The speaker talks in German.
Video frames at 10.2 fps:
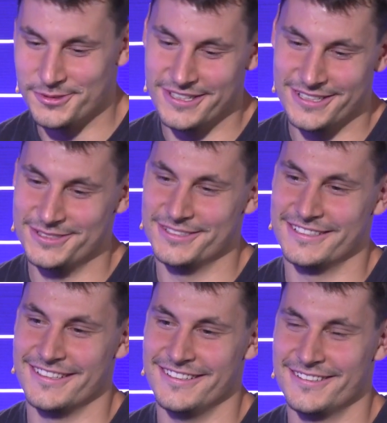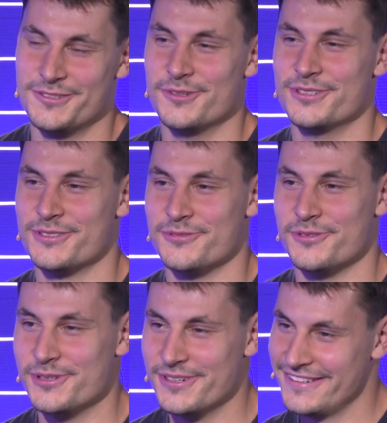cool da zu sein. Cooles
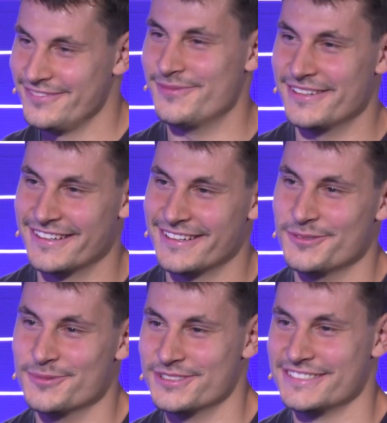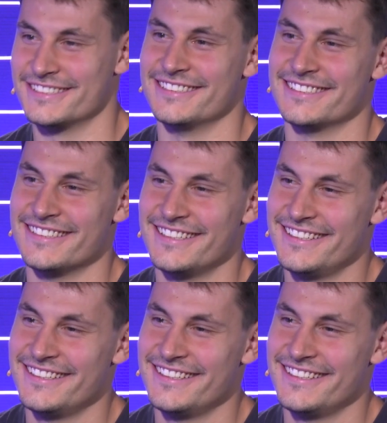Gefühl, mal gegen äh, Ganz, ganz,